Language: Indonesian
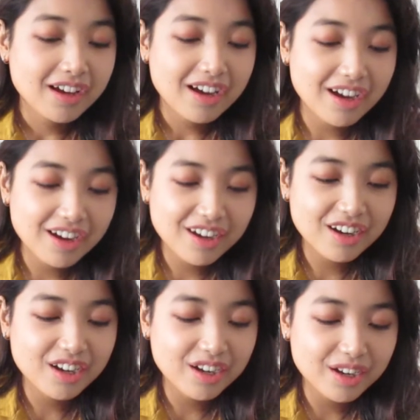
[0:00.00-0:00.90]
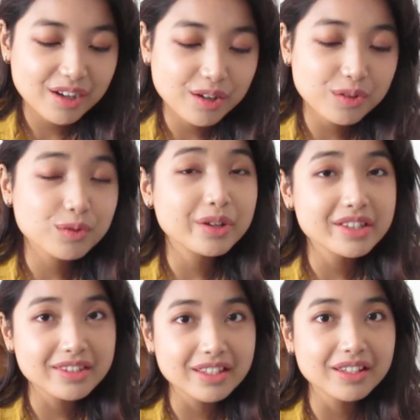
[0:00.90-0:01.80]
uh, gue
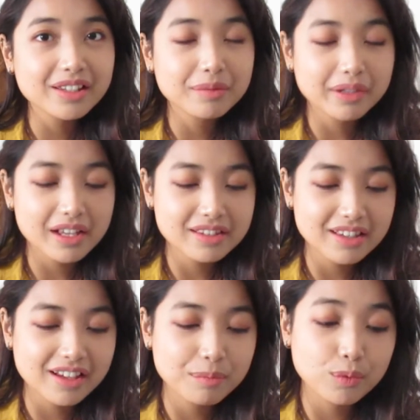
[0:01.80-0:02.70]
sih merasa